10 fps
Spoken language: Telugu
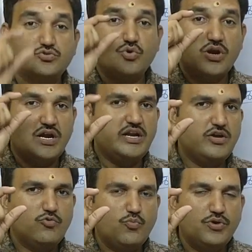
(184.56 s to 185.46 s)
సో గళ్ళ
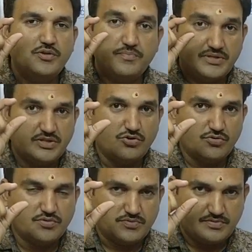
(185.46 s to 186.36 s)
ఉప్పు అనే పెద్ద
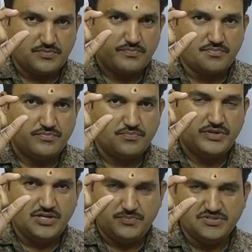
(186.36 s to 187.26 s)

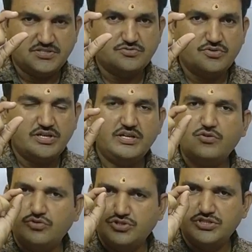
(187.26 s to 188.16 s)
ఈ పీసెస్ ఉంటాయి
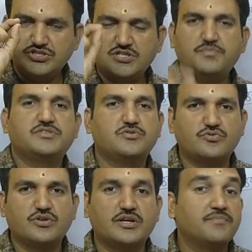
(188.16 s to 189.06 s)
ఇంకో చిన్న చిన్న పీసెస్
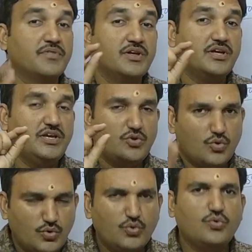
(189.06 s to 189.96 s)
ఉంటాయి ఈ
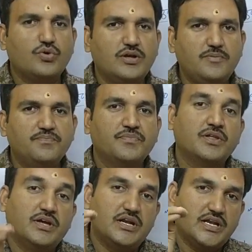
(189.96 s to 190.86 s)
రెండు కూడా
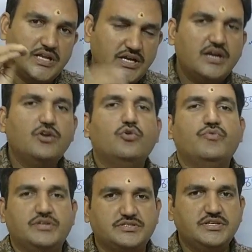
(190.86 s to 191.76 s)
నీళ్ళల్లో
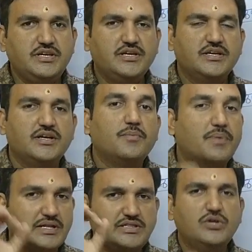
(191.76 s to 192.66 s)
వేసి
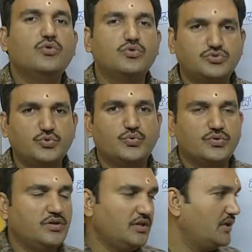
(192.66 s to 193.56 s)
ప్రతిరోజు
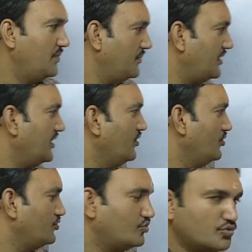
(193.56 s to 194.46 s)
మీరు
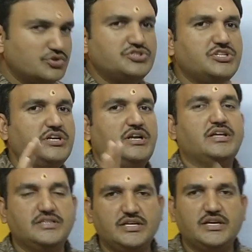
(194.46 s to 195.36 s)
ఇల్లు
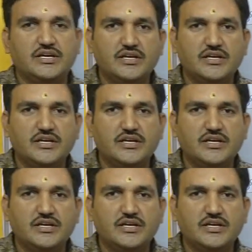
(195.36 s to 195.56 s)
తుడిచినట్లయితే